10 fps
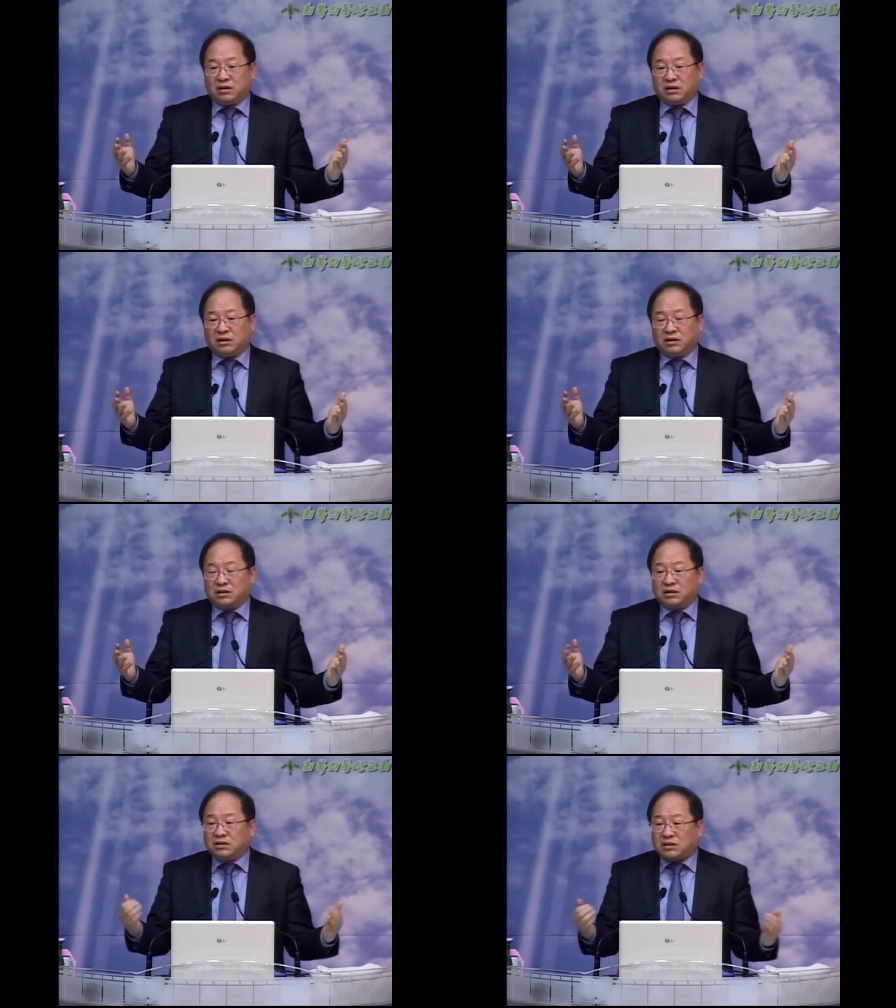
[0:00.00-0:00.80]
예,
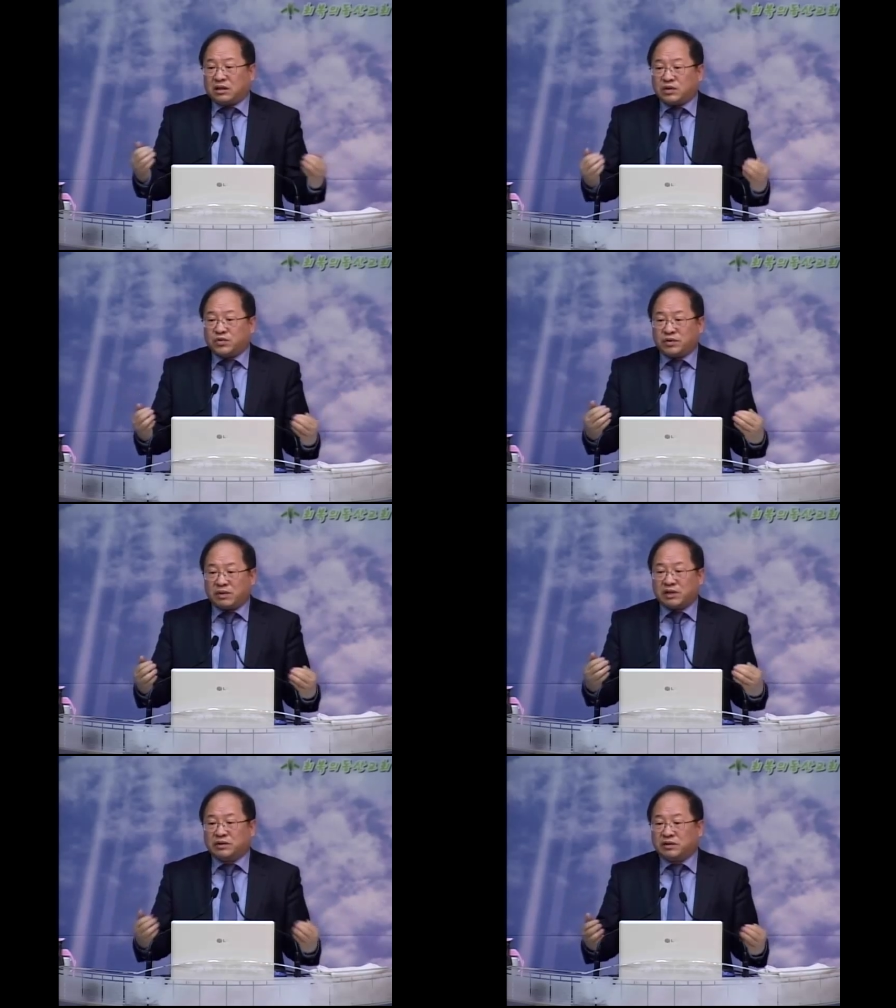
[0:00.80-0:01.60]
그때
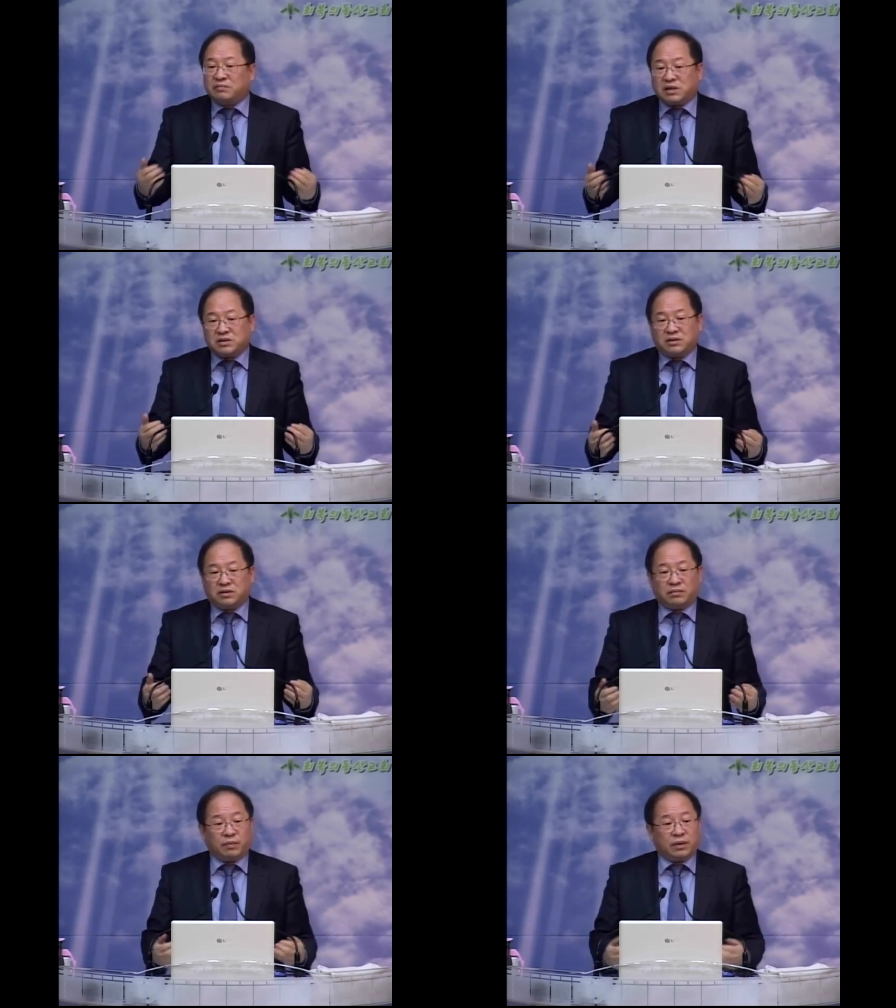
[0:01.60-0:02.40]
예수님이 하셨던
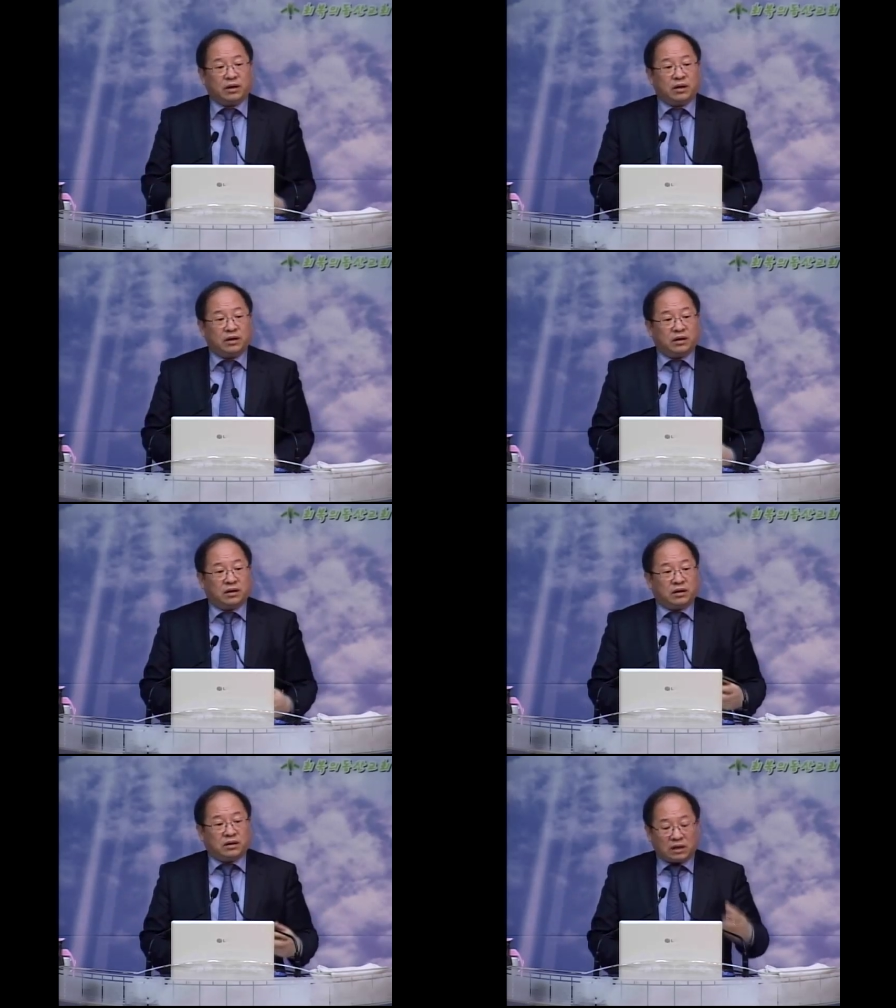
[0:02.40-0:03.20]
말씀 예,
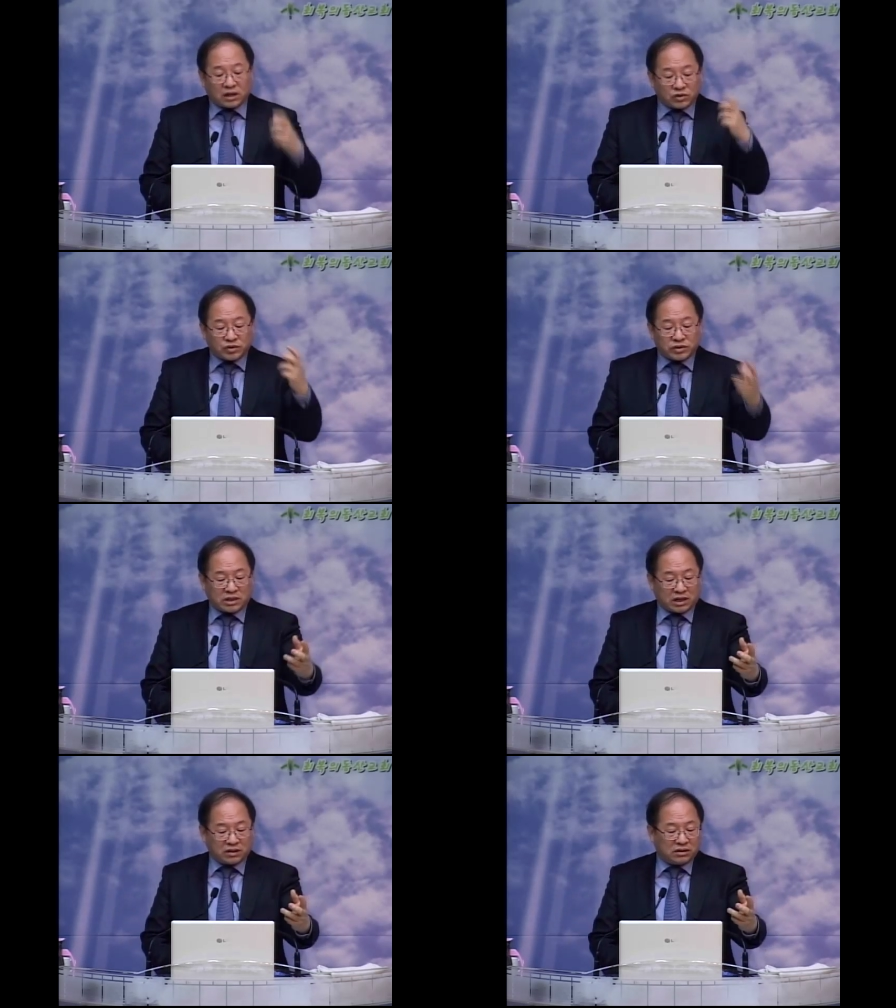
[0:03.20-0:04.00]
내가
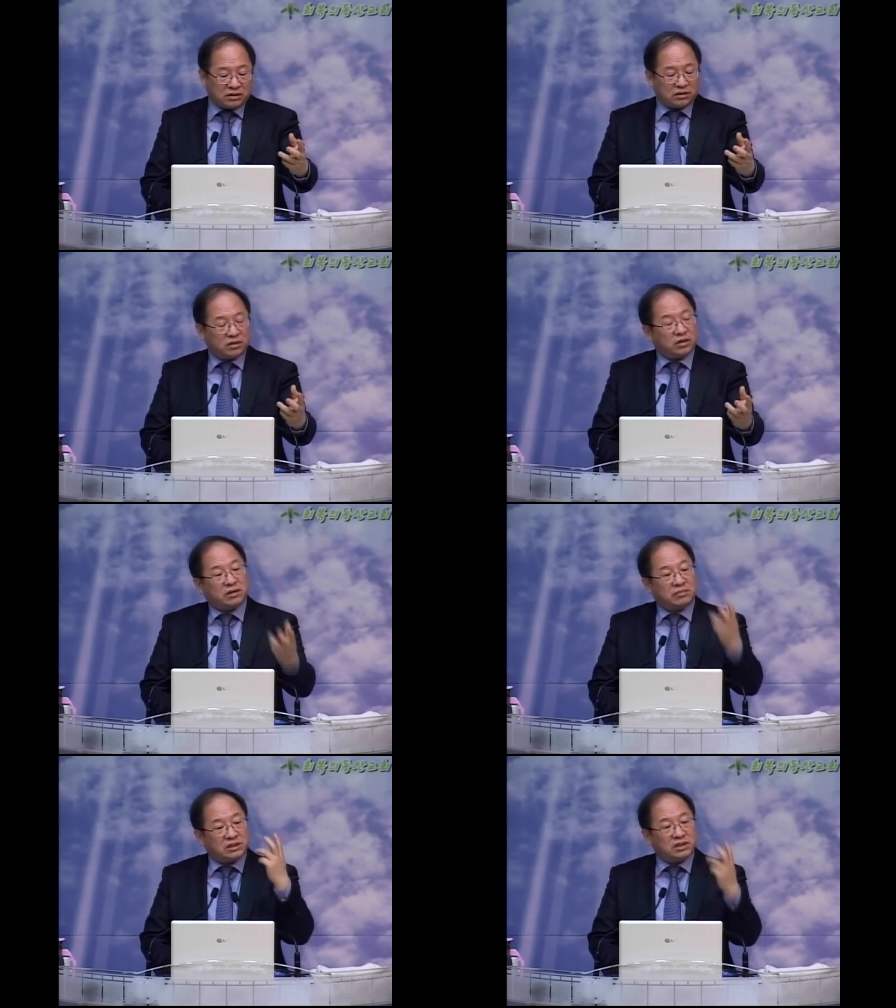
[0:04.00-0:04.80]
주는 잔을
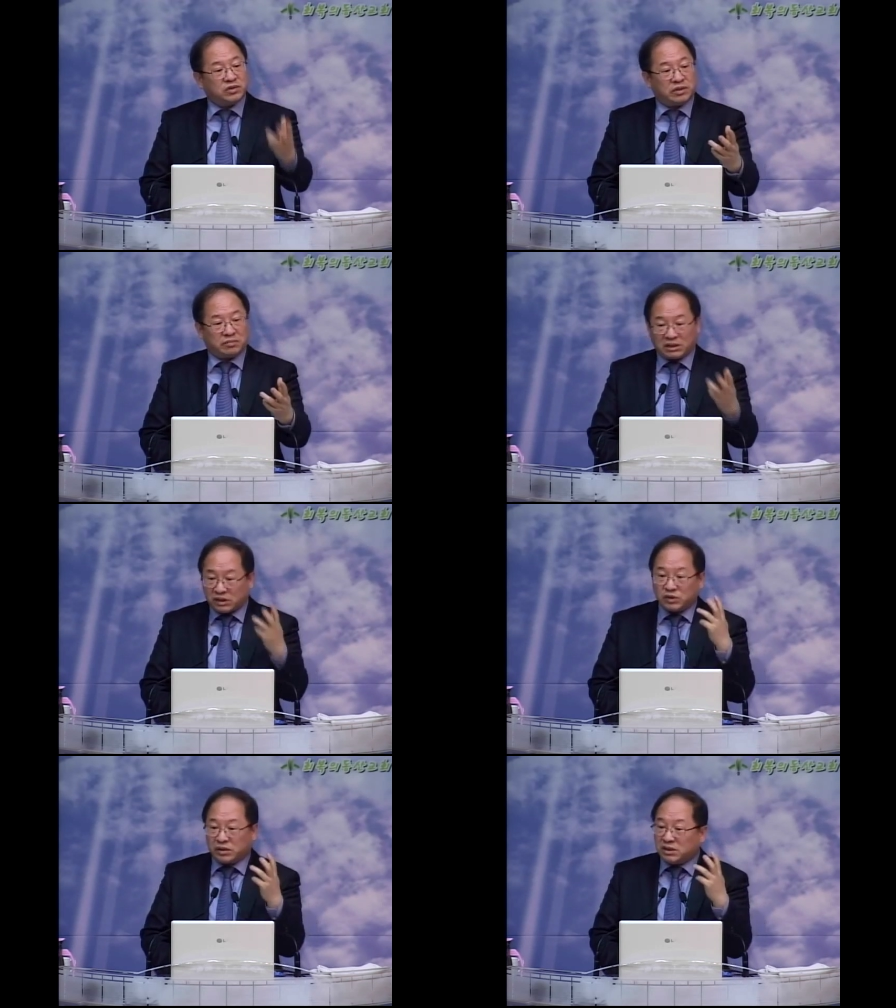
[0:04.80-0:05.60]
너희가 마실 수 있냐?
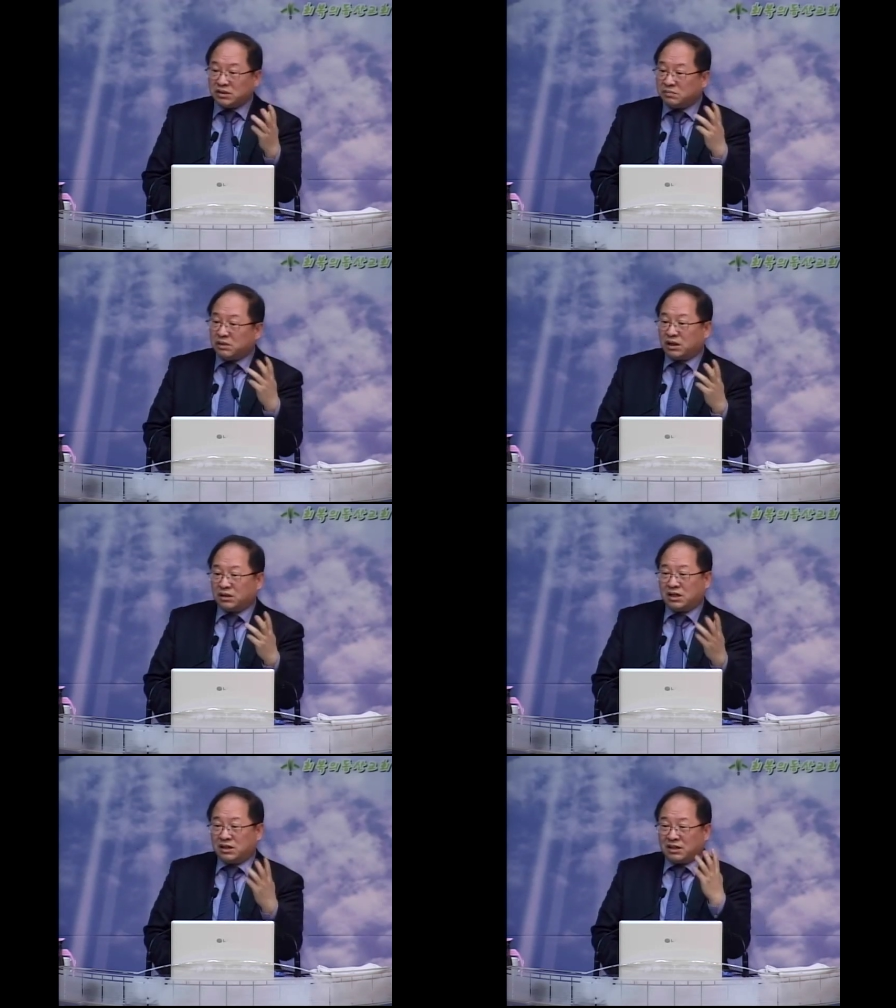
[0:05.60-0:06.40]
마실 수 있습니다.
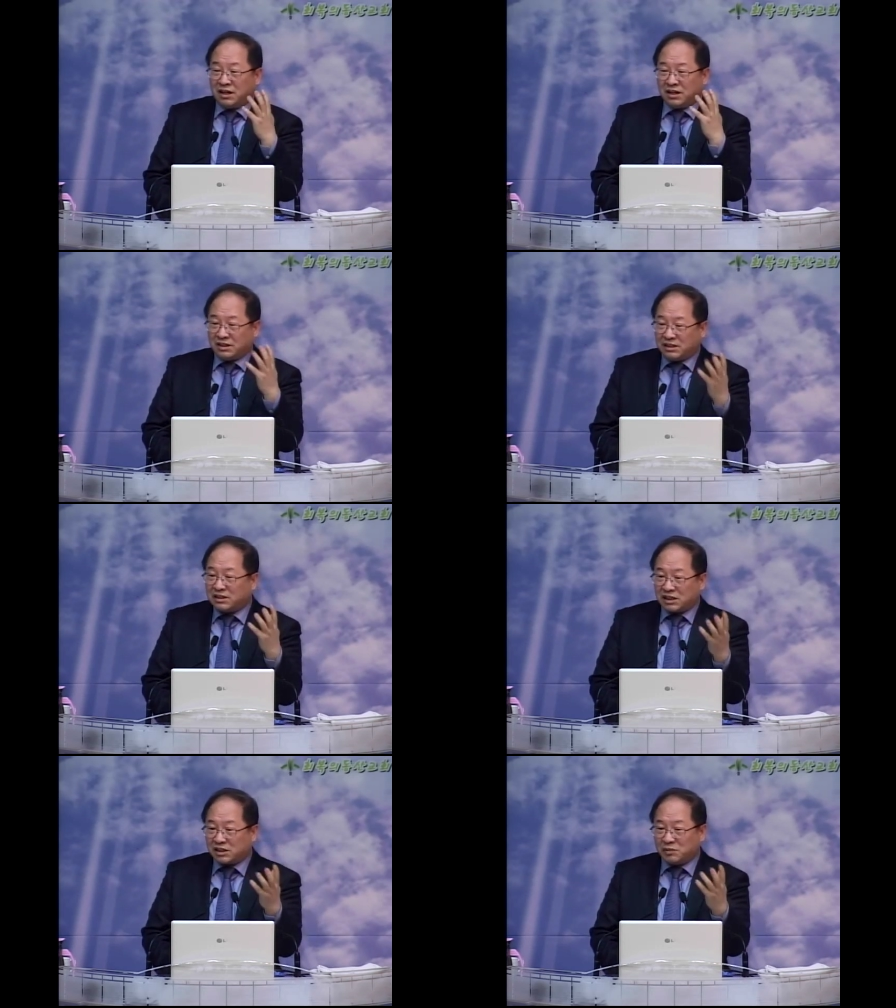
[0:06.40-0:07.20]
근데
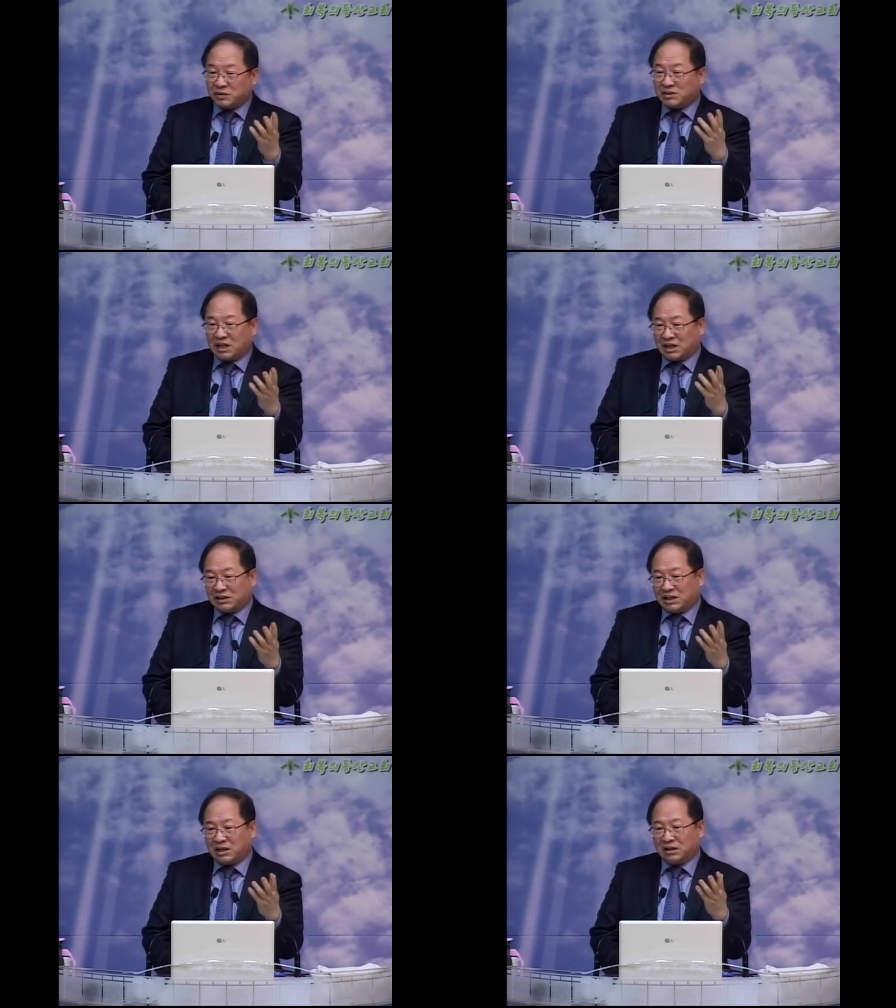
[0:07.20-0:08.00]
이 잔이 뭔지
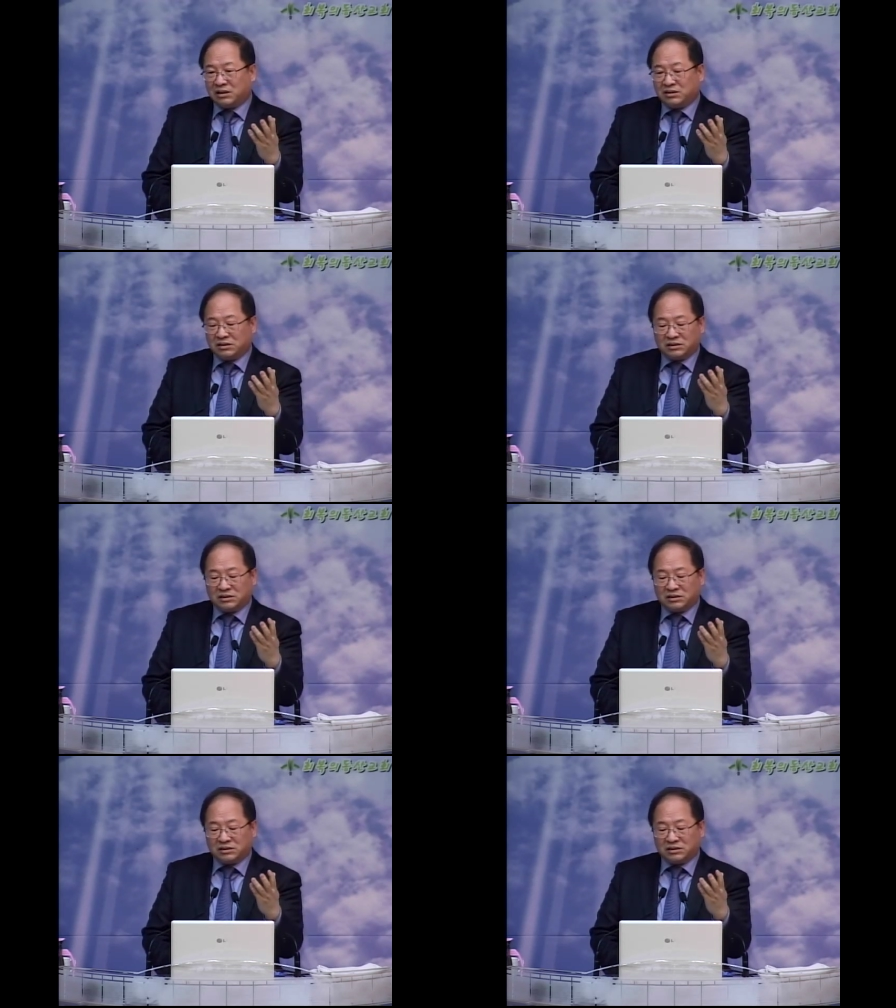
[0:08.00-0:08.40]
아냐?